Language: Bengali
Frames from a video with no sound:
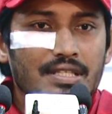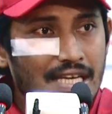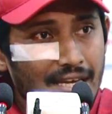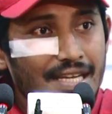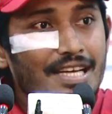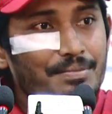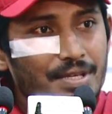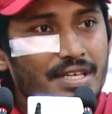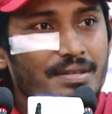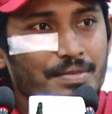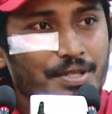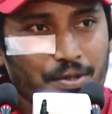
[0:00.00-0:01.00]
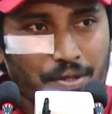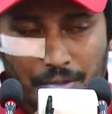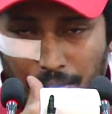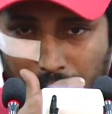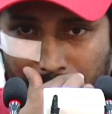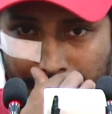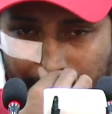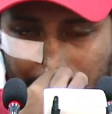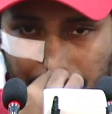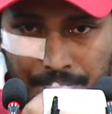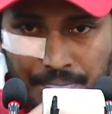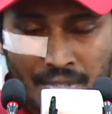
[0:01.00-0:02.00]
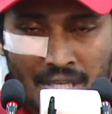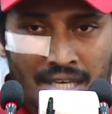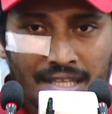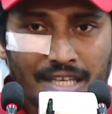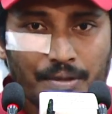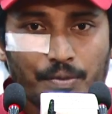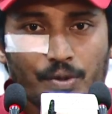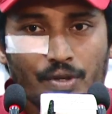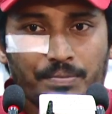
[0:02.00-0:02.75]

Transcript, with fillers: চারে আমি ভিতরে ঢুকি না কেন তারপরও